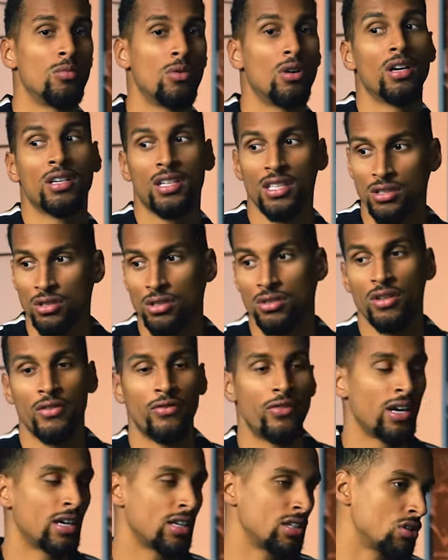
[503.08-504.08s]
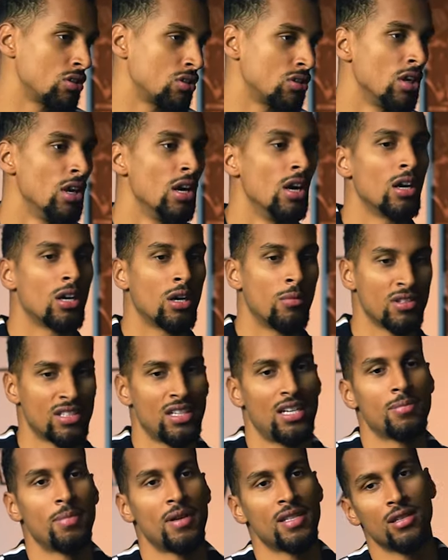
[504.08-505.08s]
à qu'est-ce que je vais faire, quest que comment ça va se
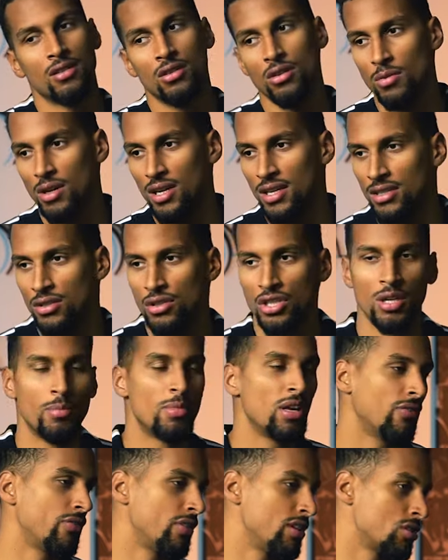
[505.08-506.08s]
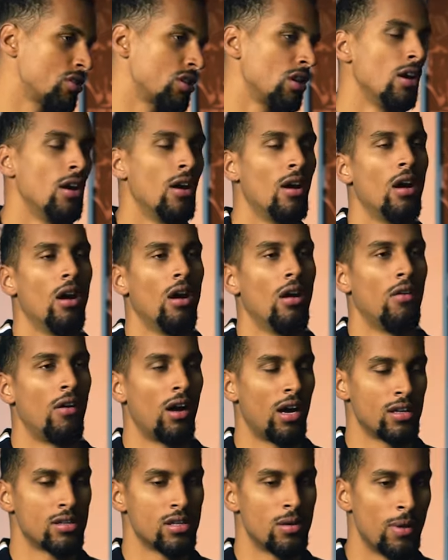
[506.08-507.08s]
passer demain, est-ce que j'ai bien fait, est-ce que voilà,
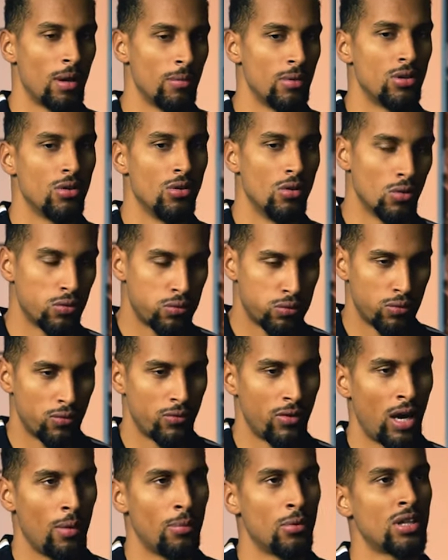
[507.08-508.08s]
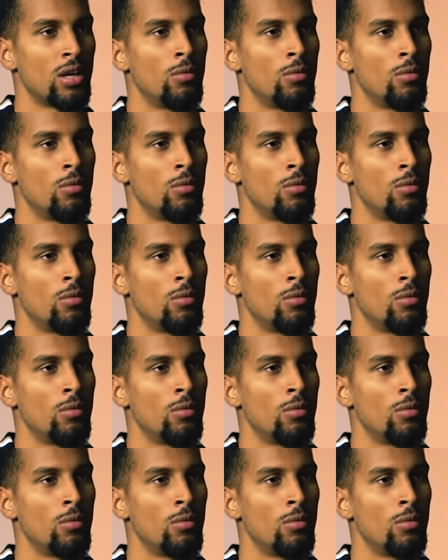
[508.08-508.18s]
ça permet de faire un peu table